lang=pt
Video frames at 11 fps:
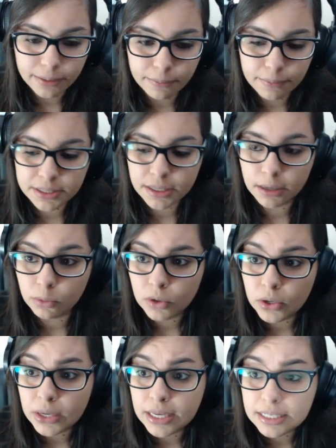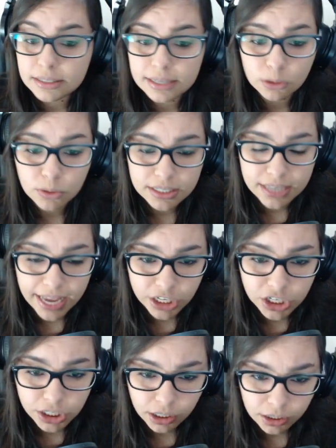Vai, passamos.
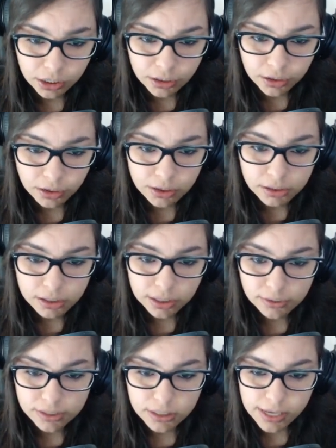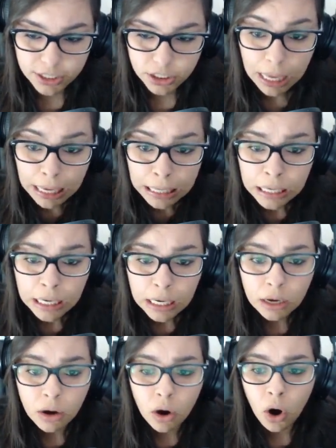107. 107.
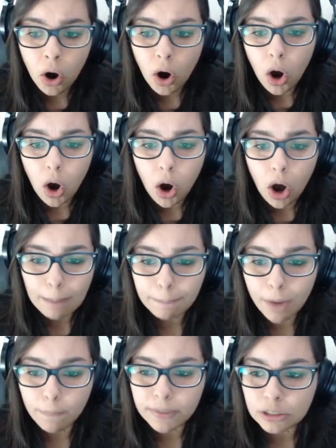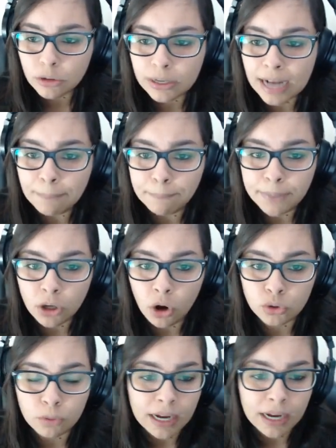Oh, abóbora do
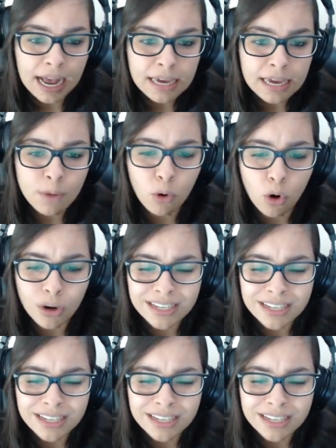capiroto. Ai, meu